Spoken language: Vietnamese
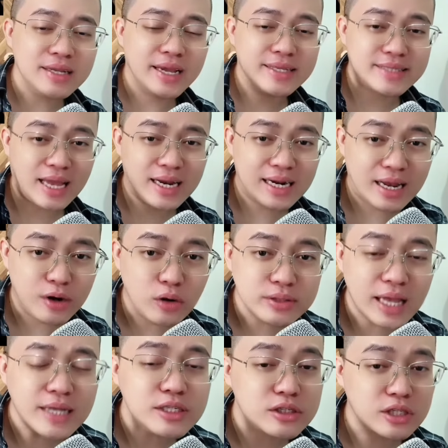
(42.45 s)
hiện tại đang là đối
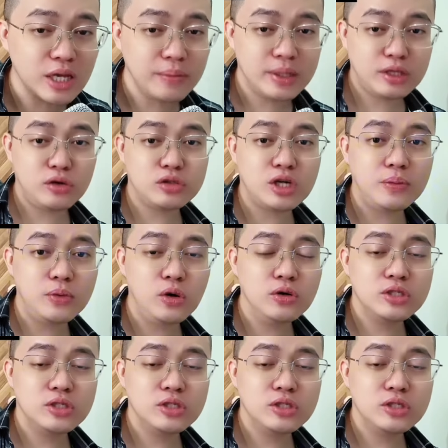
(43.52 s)
tác trực tiếp bên TikTok Shop luôn,